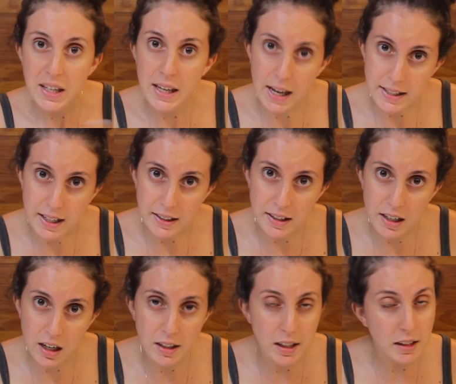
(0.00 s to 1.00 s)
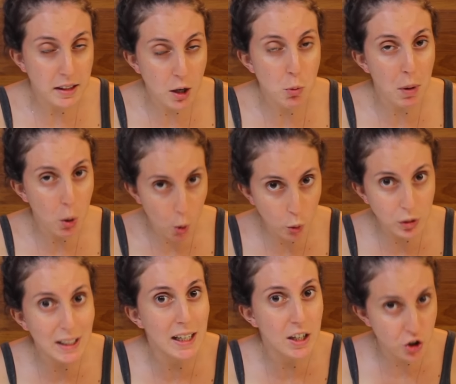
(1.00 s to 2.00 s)
E essa Adriana tem uma
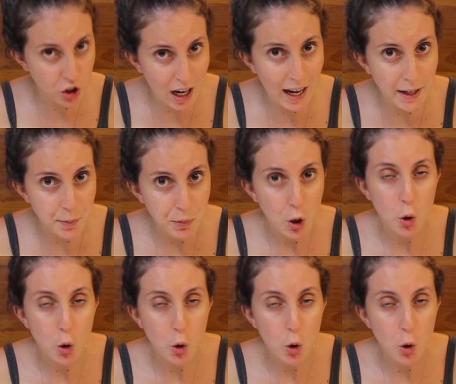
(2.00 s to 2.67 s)
conta na Sky,